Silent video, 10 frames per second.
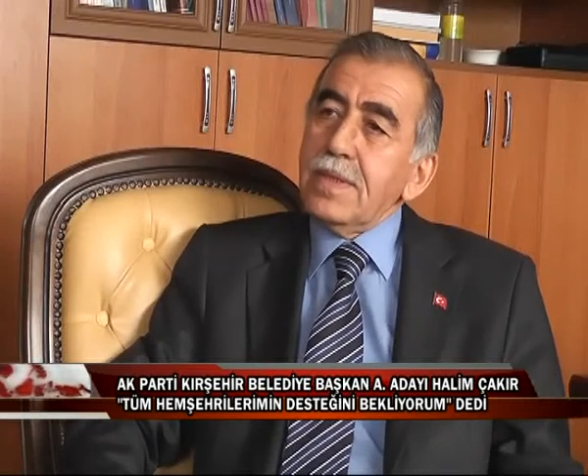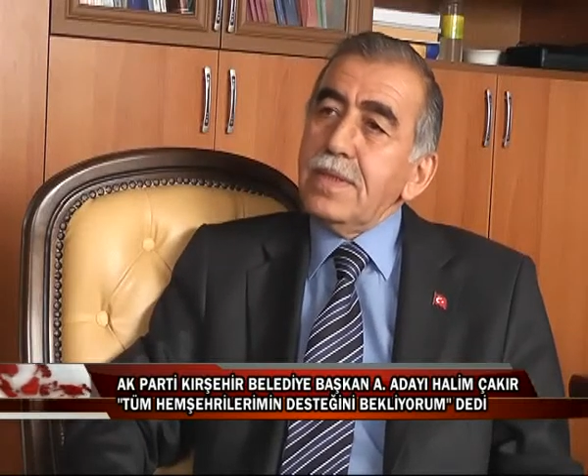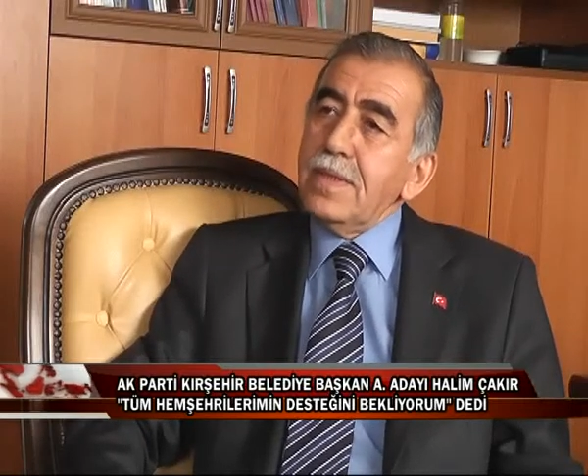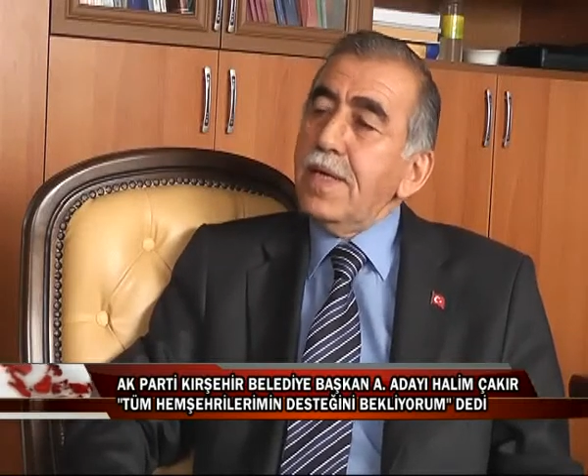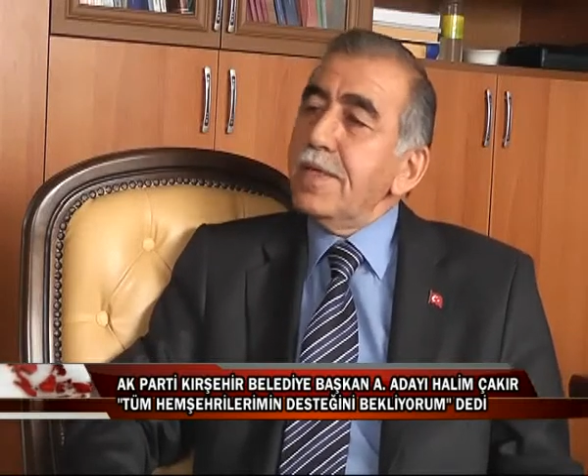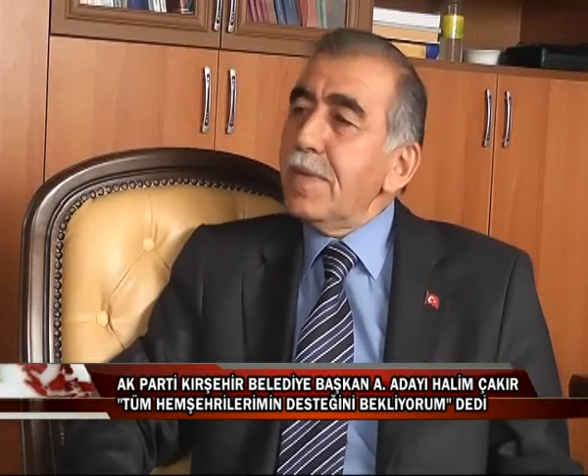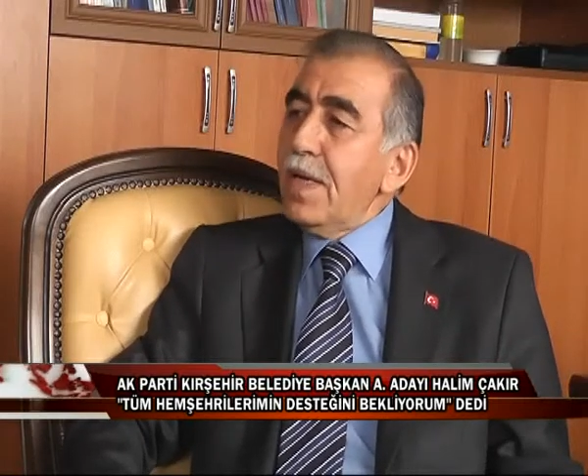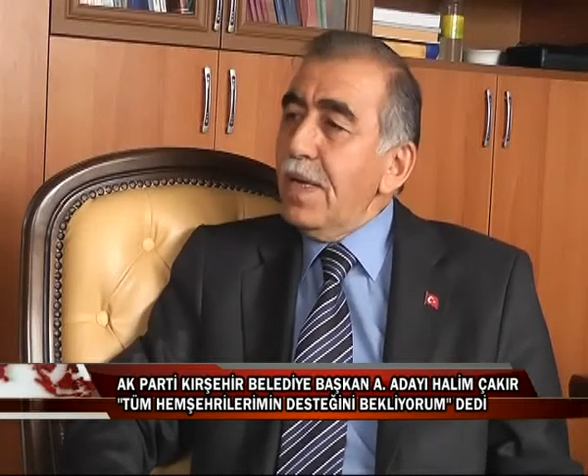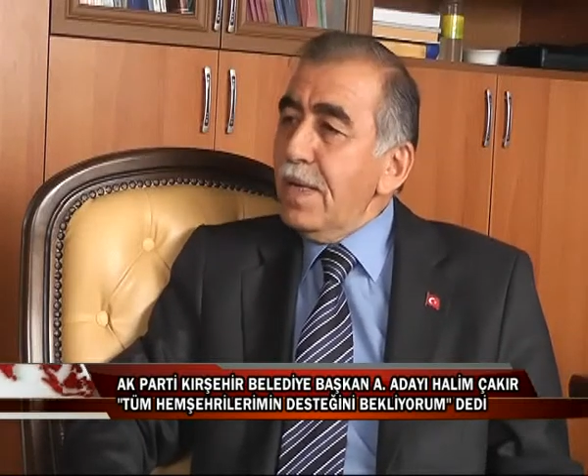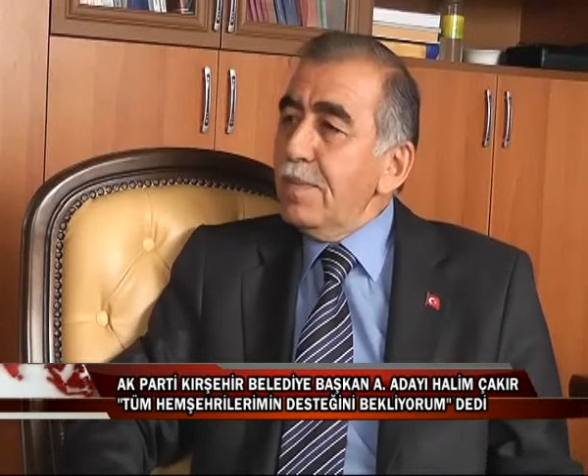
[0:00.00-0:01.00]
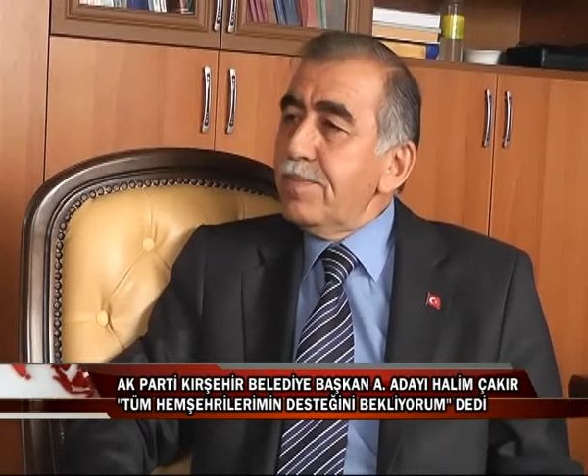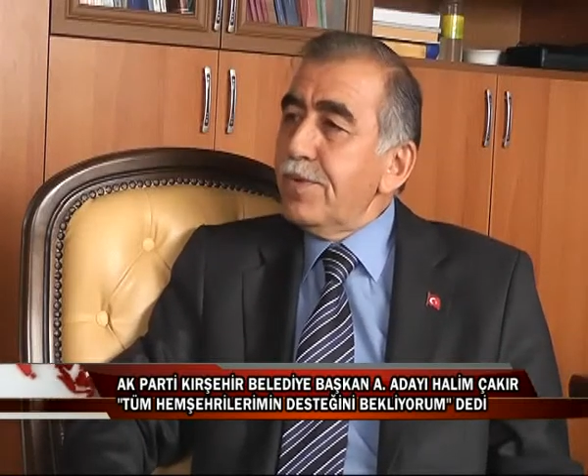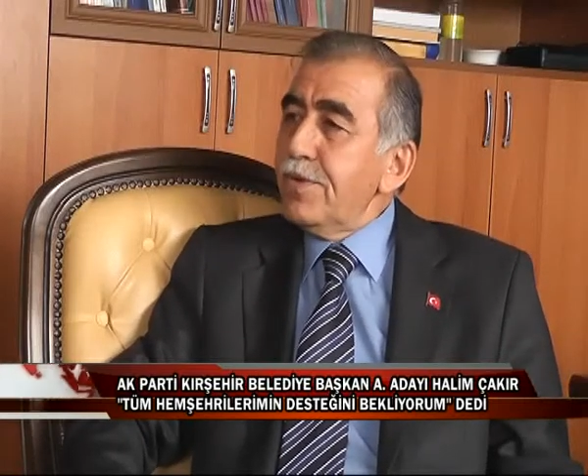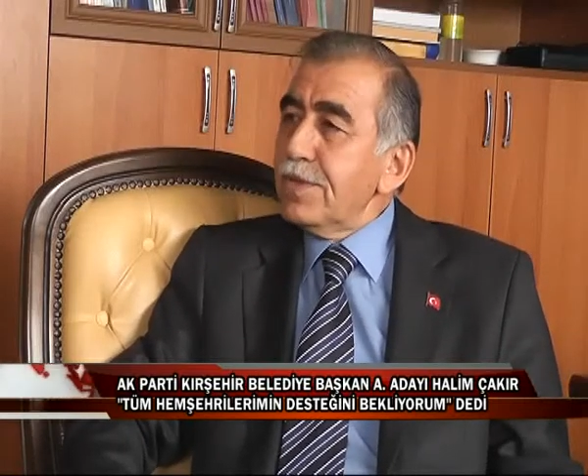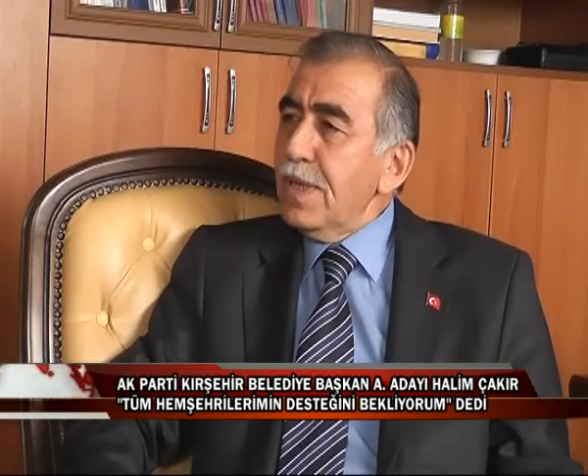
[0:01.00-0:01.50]
yarım kalan
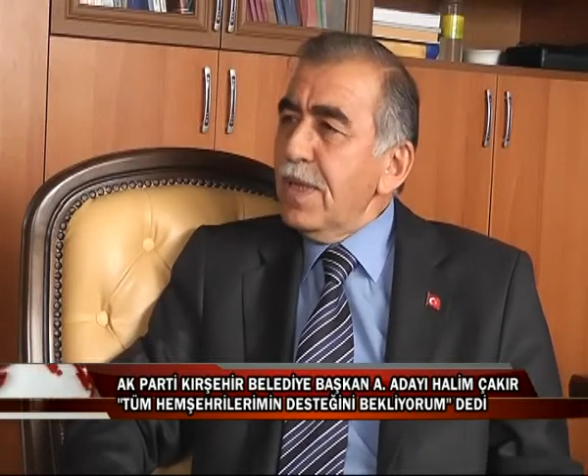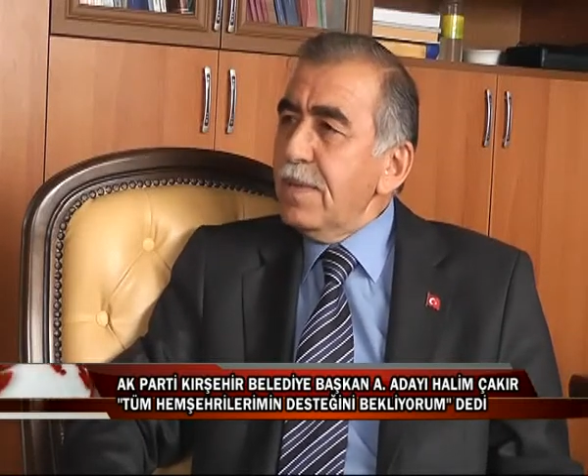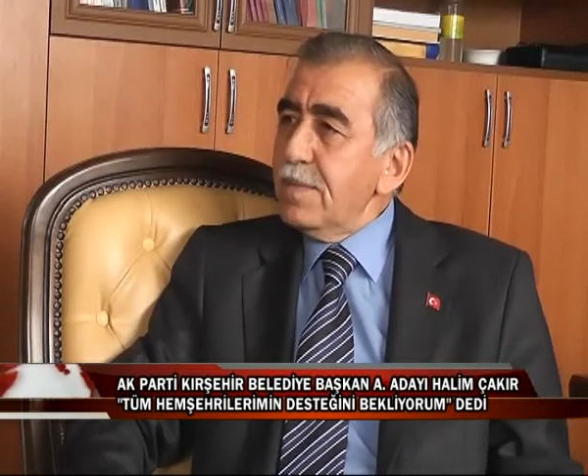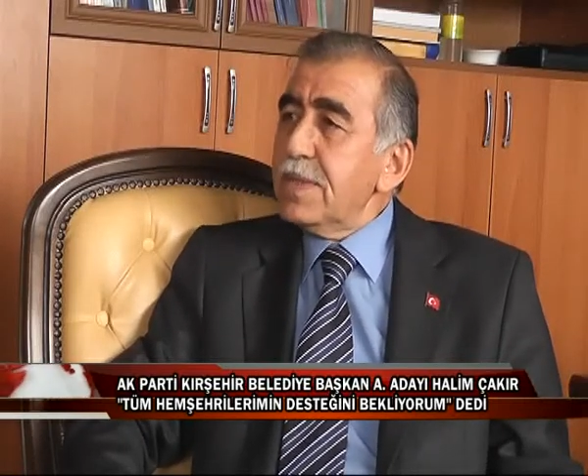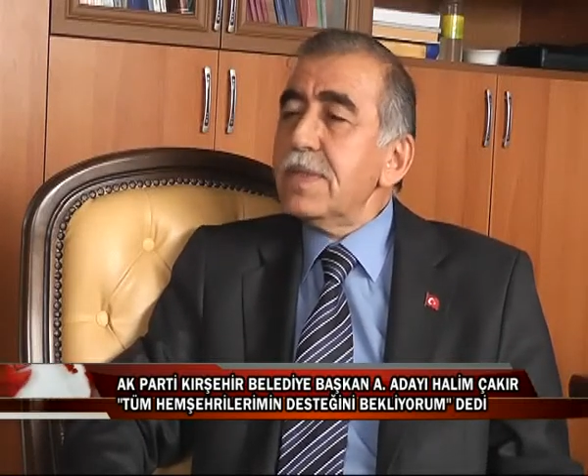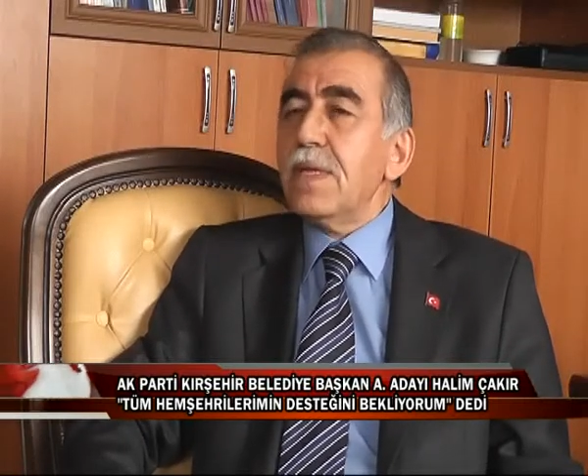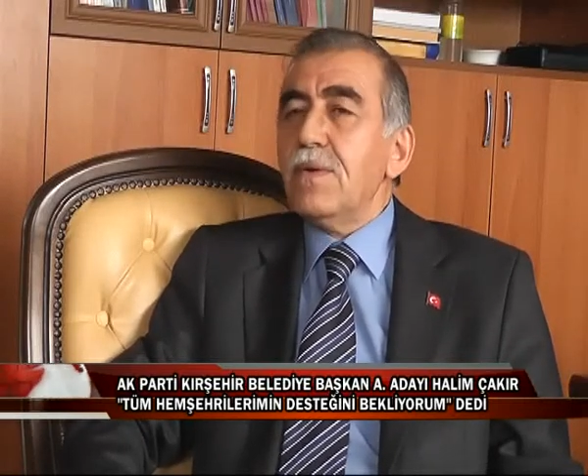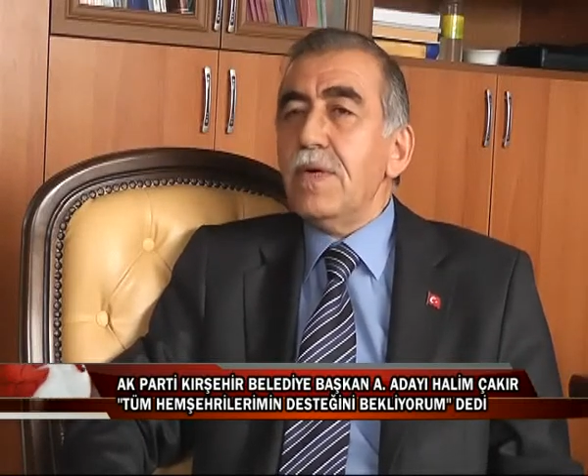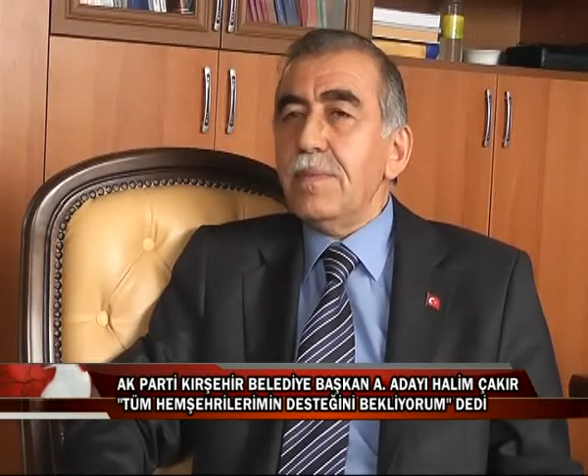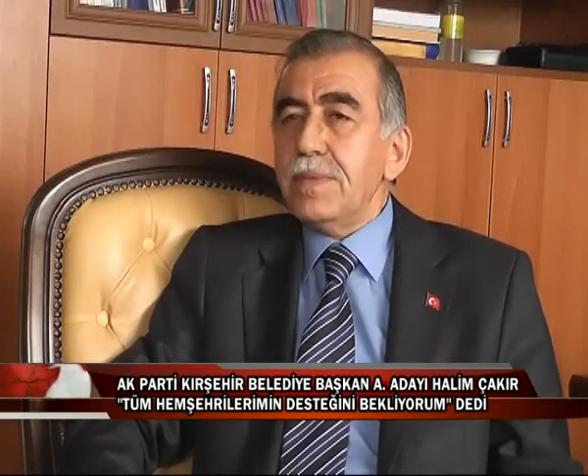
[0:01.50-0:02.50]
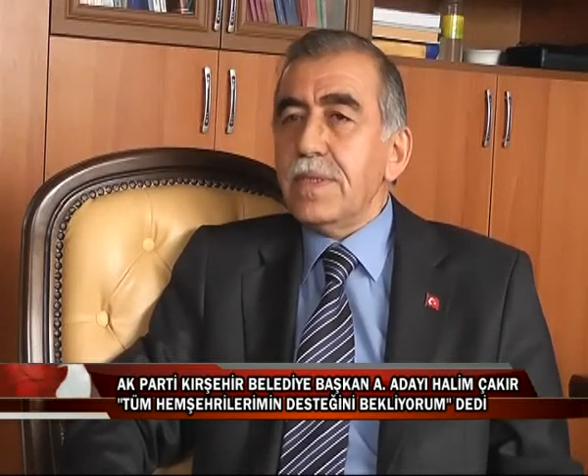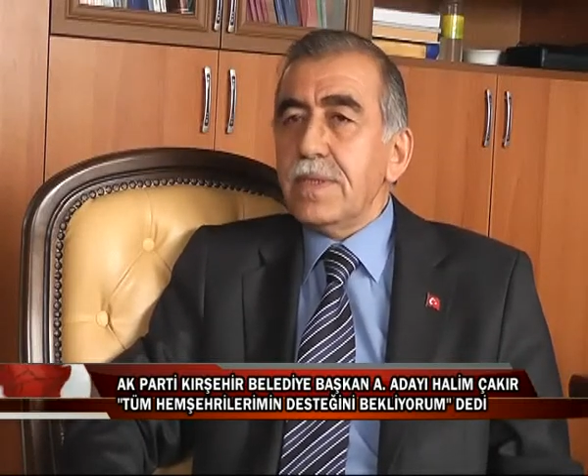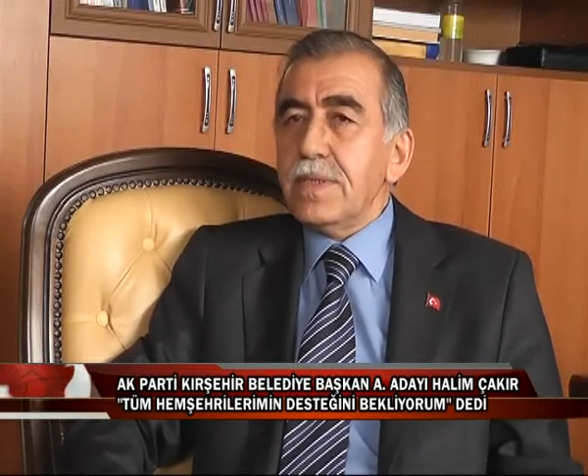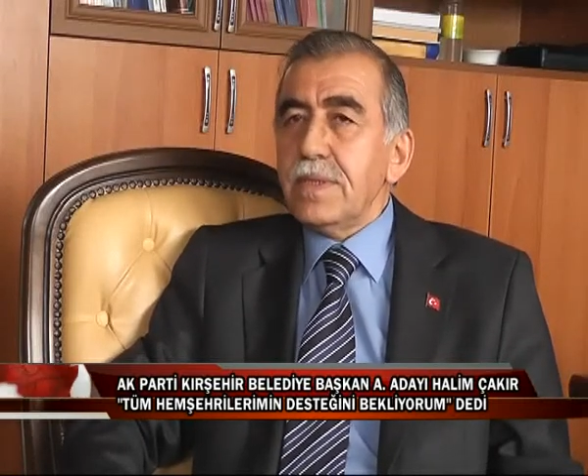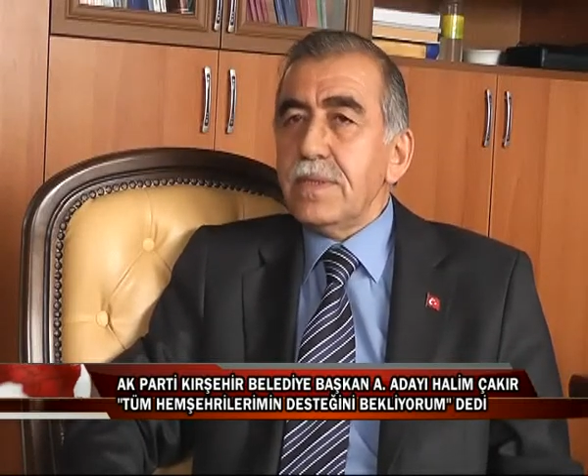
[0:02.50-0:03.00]
projelerimizin devamıdır.